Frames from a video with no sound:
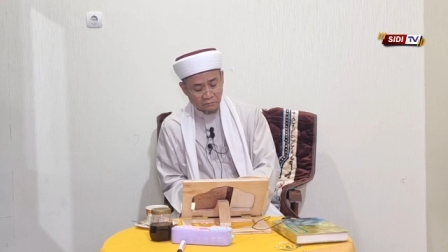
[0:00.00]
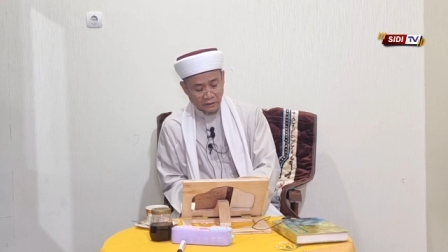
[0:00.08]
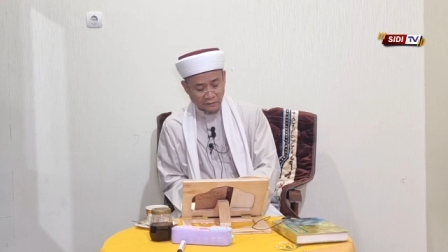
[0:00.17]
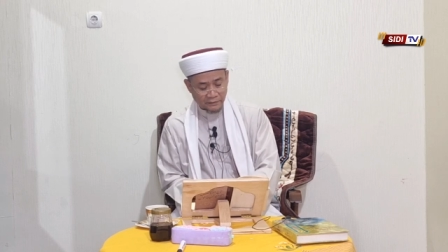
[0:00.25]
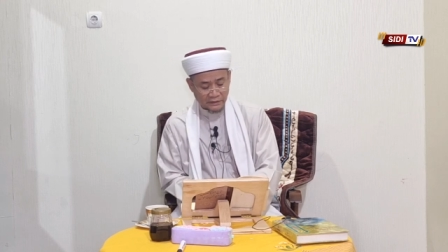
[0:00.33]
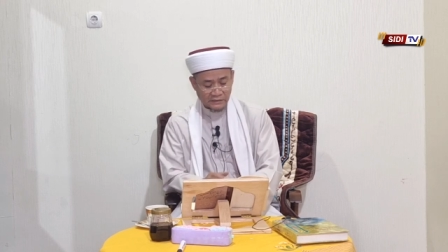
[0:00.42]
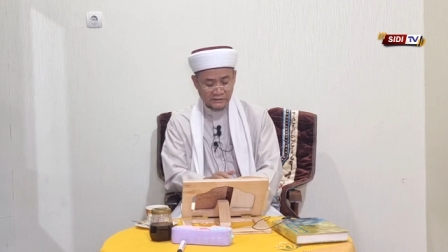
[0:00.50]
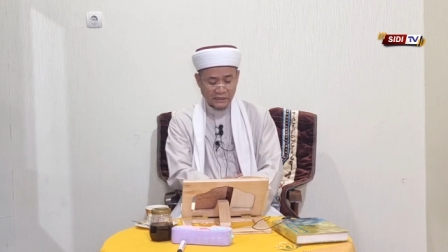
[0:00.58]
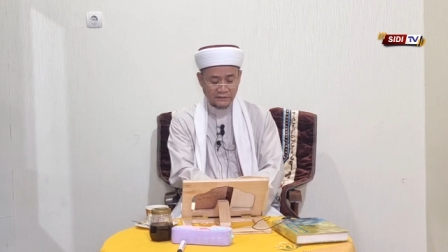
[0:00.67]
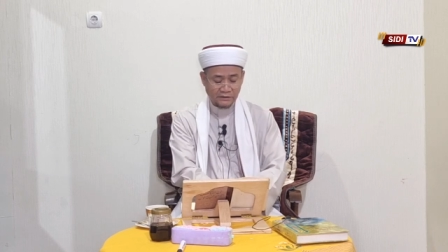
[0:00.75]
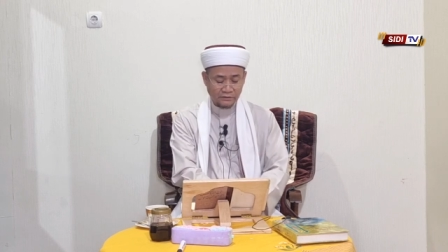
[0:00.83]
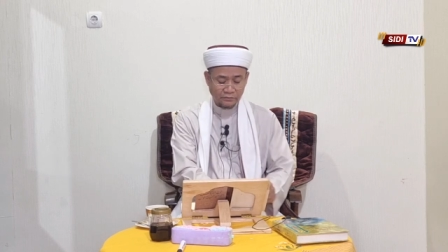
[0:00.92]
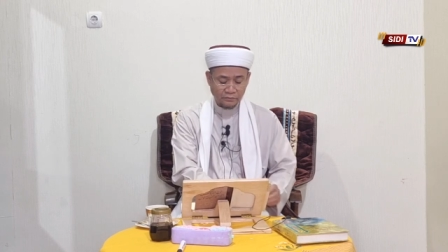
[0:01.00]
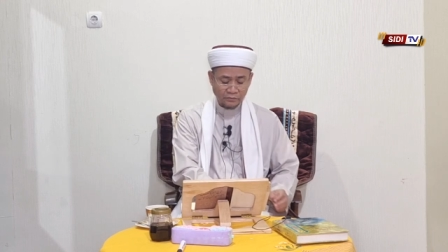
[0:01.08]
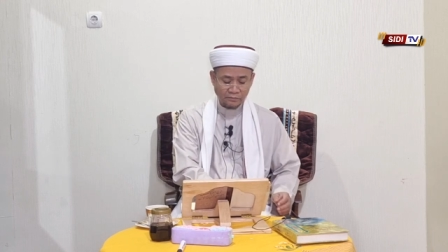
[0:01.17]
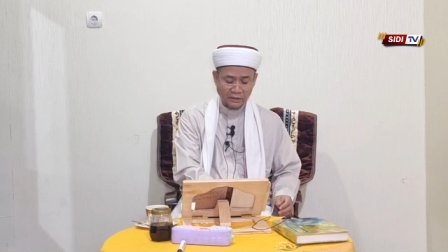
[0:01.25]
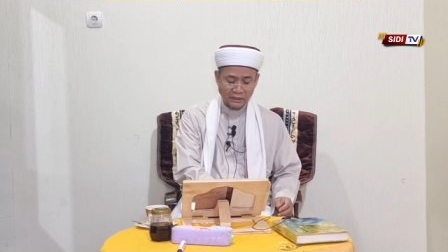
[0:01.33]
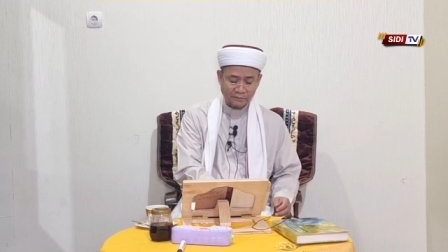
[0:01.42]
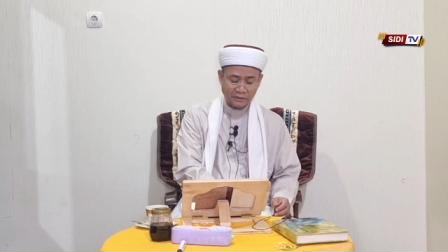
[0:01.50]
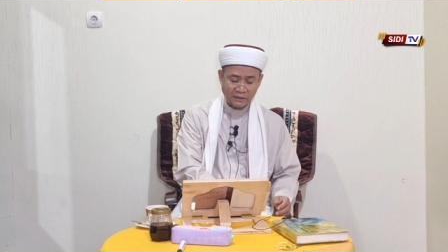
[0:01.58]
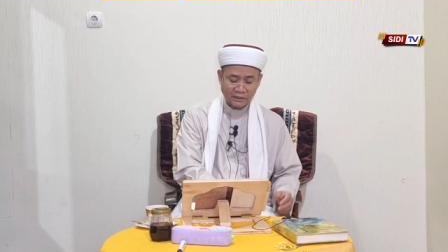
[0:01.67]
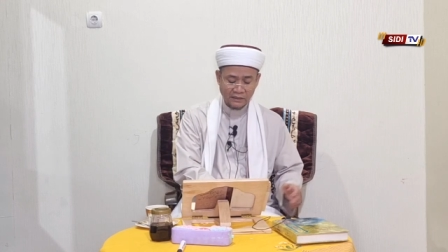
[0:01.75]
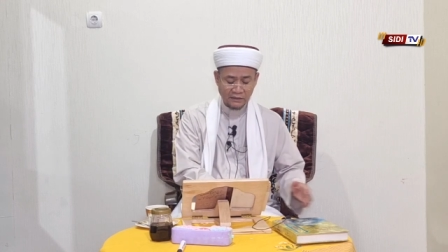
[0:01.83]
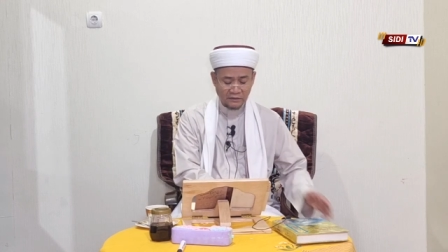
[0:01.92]
Maka pada saat itu
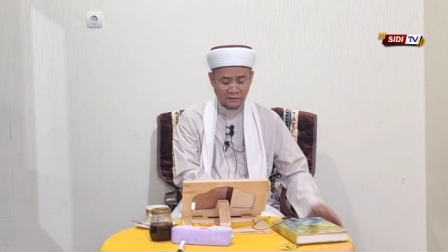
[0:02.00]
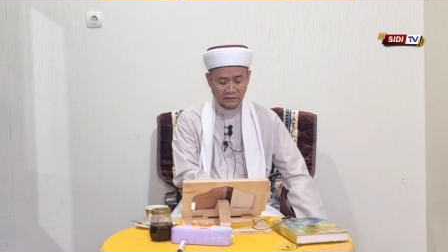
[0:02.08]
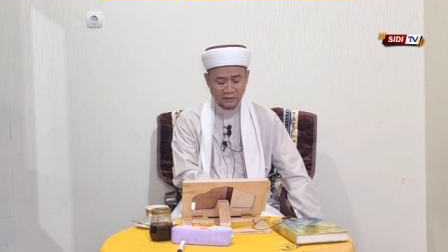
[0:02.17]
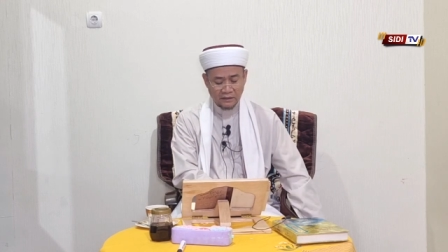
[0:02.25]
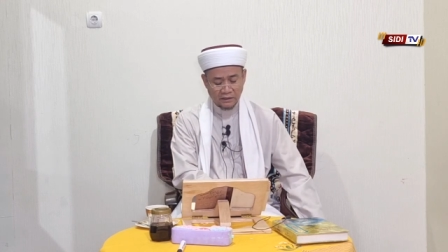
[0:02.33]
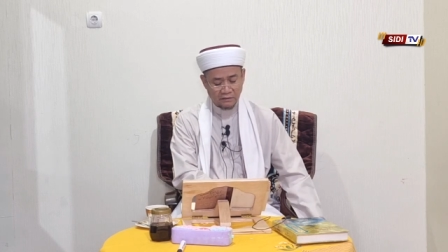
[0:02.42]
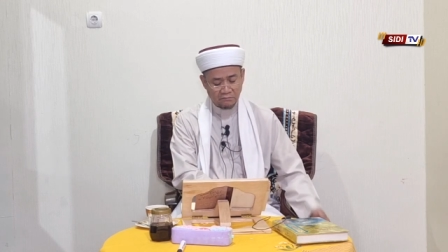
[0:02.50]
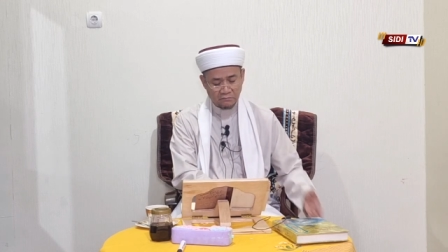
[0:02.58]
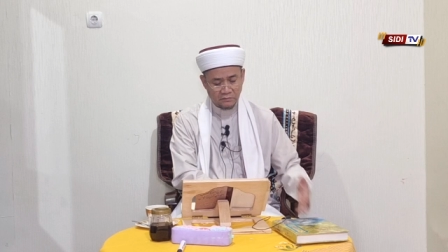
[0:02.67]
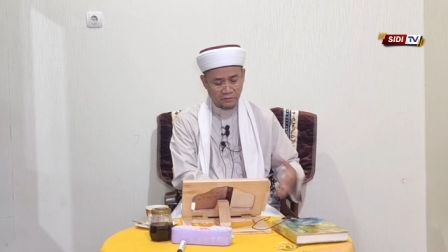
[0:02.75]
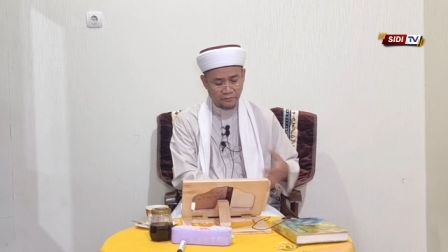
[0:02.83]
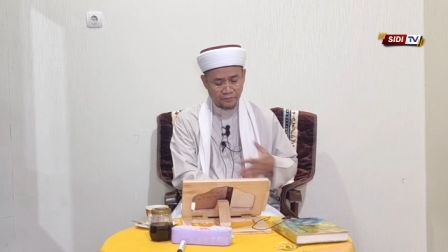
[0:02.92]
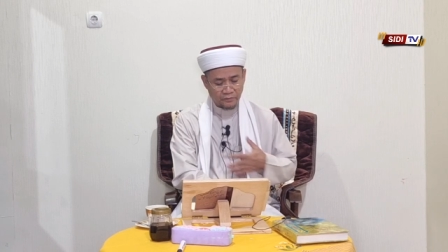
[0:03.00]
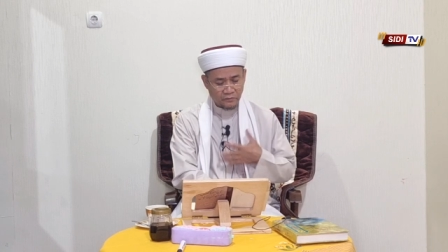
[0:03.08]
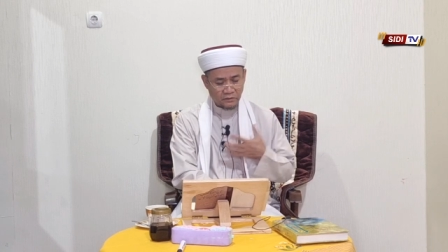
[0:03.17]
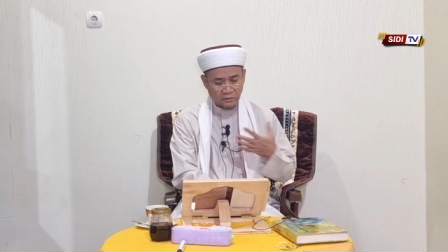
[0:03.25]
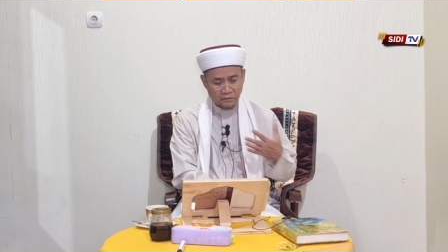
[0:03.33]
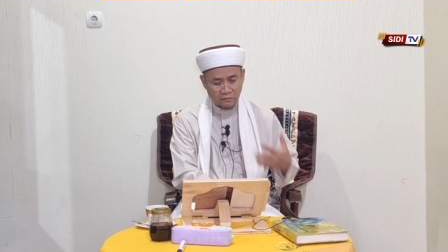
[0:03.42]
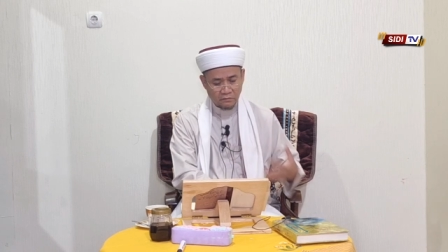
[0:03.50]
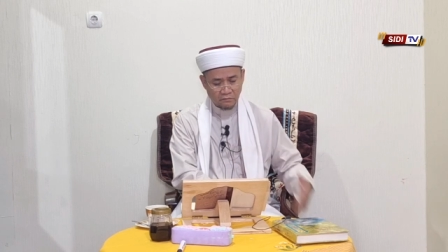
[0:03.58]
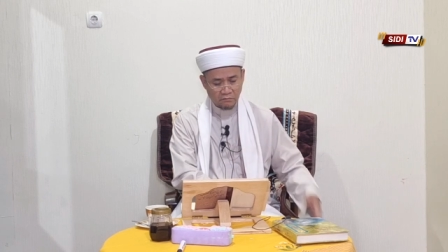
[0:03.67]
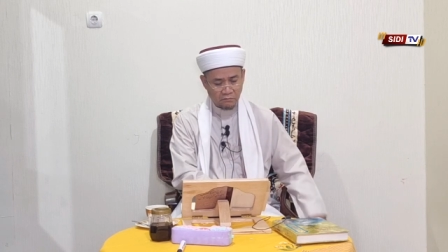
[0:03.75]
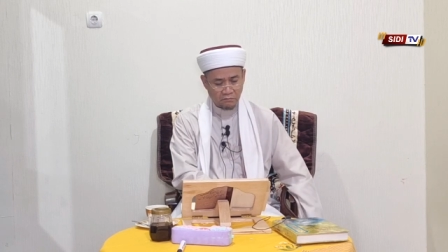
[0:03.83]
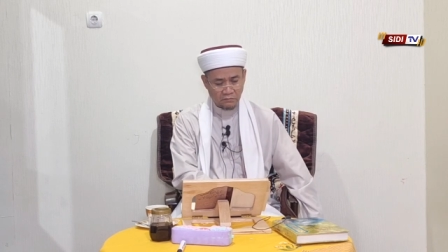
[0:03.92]
bagaimana kita
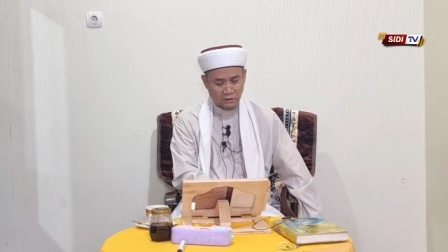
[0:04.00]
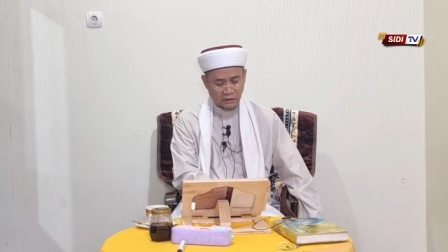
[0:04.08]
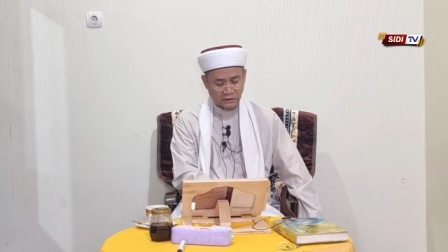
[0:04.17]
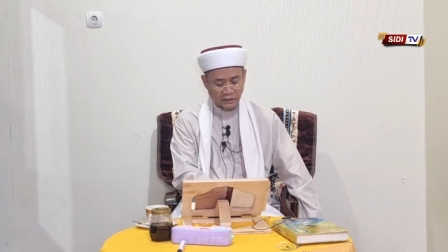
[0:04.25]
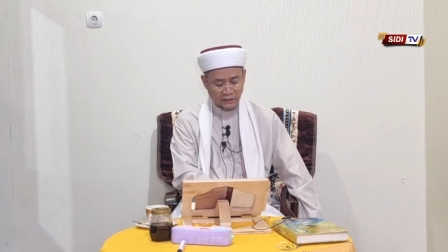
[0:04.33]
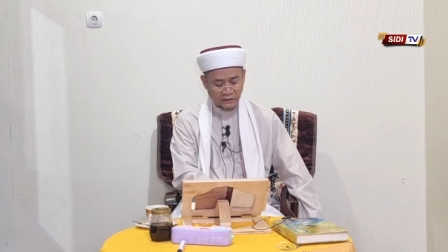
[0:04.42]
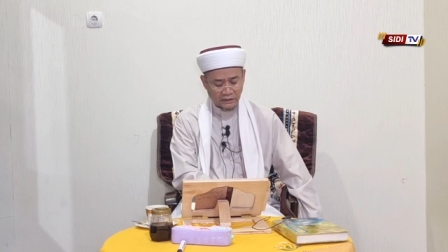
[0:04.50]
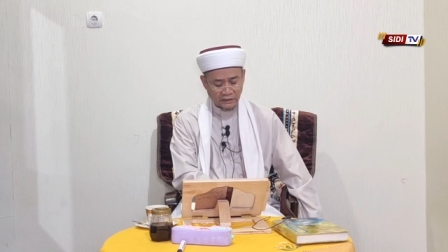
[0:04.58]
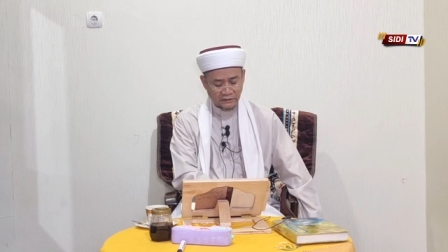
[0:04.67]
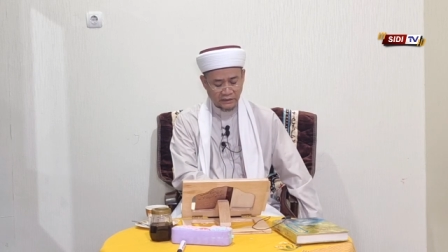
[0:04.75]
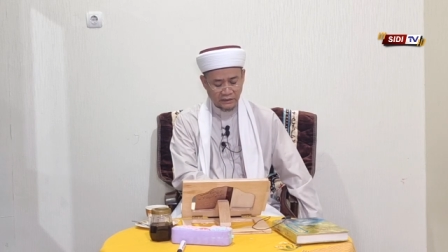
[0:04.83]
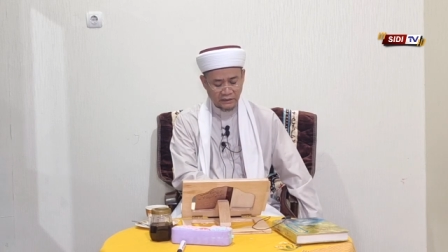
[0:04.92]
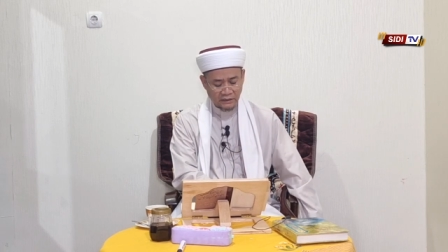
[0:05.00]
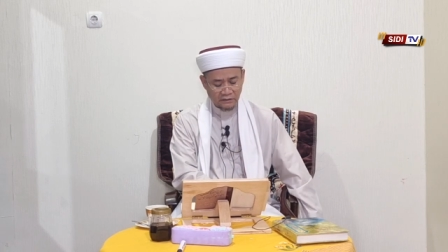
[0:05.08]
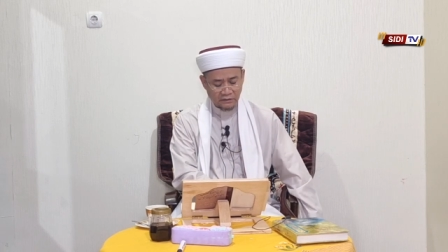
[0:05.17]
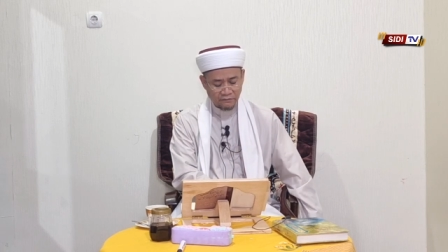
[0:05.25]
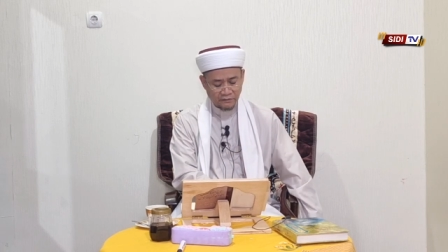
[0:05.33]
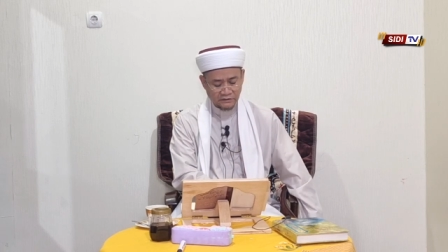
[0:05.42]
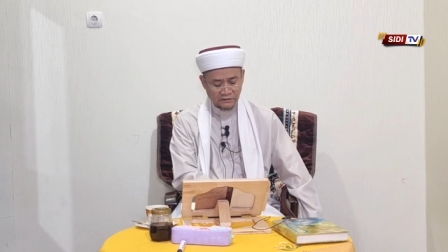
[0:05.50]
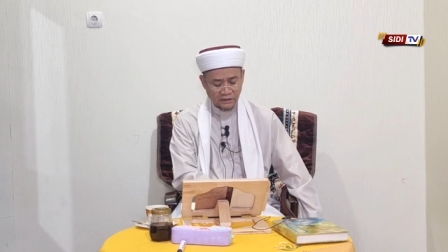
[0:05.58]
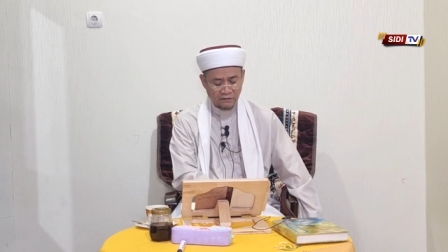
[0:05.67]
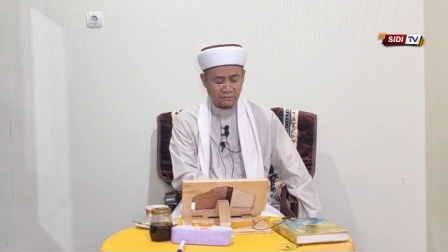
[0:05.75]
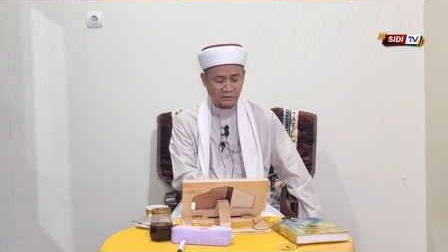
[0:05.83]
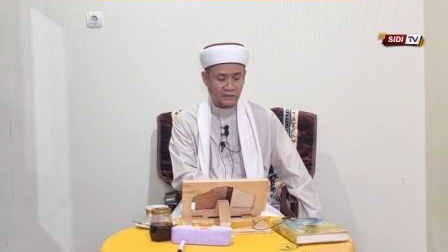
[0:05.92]
mengendalikannya
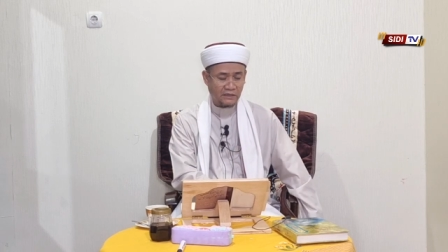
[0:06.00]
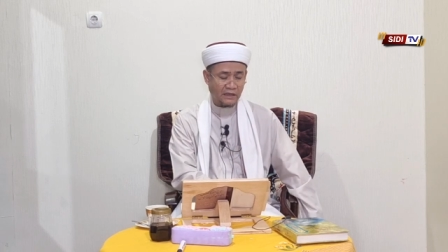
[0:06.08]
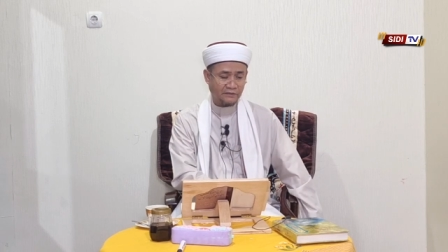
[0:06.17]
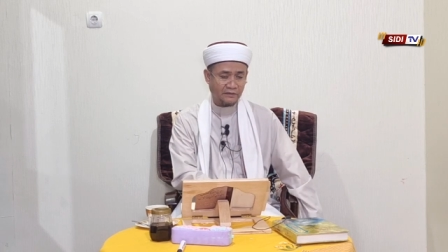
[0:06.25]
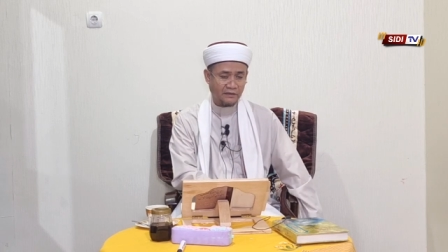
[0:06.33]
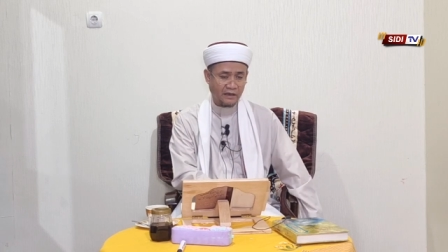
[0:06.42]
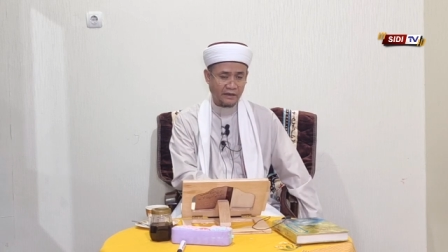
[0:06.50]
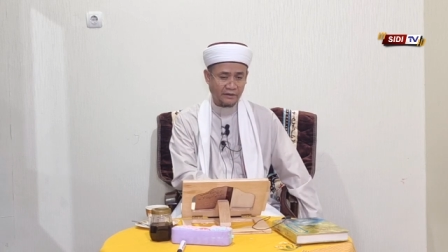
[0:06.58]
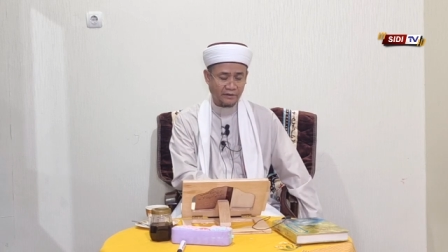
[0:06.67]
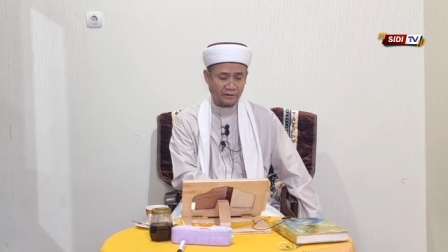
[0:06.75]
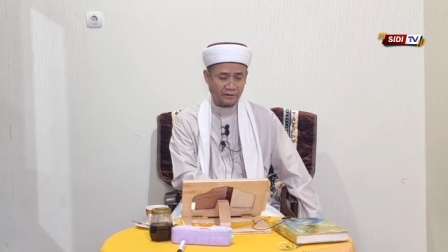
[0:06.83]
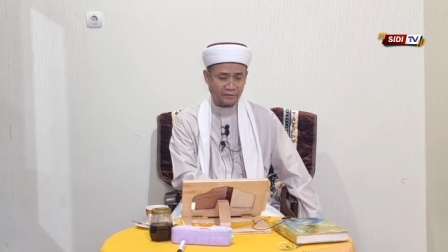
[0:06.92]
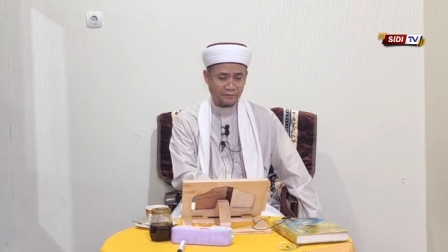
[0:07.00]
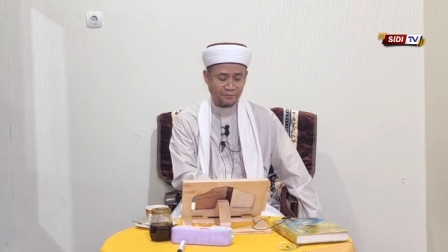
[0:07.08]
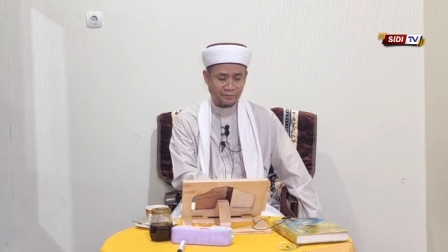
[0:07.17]
fasta'milil azkar.